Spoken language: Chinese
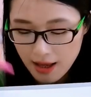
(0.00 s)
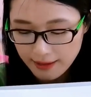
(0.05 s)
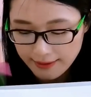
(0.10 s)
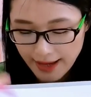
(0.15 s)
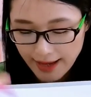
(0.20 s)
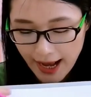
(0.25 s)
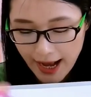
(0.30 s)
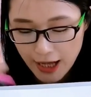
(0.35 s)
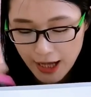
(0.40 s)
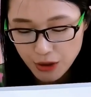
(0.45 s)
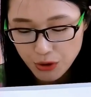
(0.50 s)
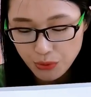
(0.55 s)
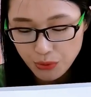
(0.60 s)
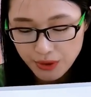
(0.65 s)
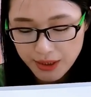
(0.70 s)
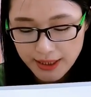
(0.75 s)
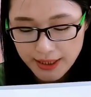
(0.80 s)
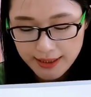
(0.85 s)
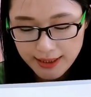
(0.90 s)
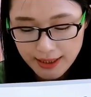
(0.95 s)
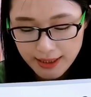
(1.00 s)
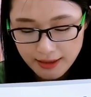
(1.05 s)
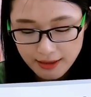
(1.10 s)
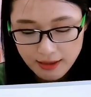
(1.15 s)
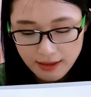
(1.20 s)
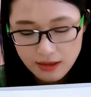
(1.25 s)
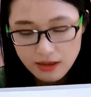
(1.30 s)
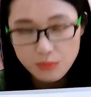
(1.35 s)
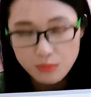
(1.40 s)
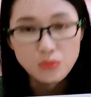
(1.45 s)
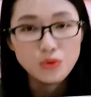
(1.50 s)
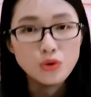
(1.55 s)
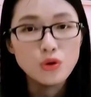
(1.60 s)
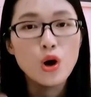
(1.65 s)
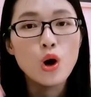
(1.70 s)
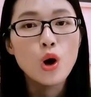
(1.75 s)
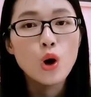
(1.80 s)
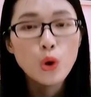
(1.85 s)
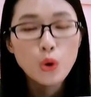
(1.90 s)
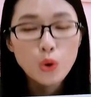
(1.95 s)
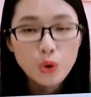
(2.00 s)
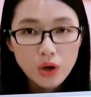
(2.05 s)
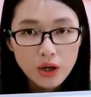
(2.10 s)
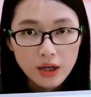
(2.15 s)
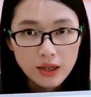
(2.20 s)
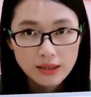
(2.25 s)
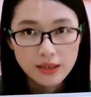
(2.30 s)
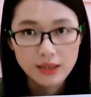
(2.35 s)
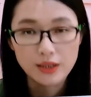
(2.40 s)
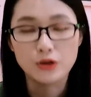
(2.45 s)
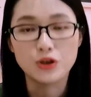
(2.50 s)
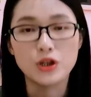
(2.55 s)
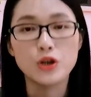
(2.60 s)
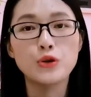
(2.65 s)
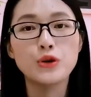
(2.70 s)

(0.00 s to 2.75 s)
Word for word: 拿出一些字母，或者有时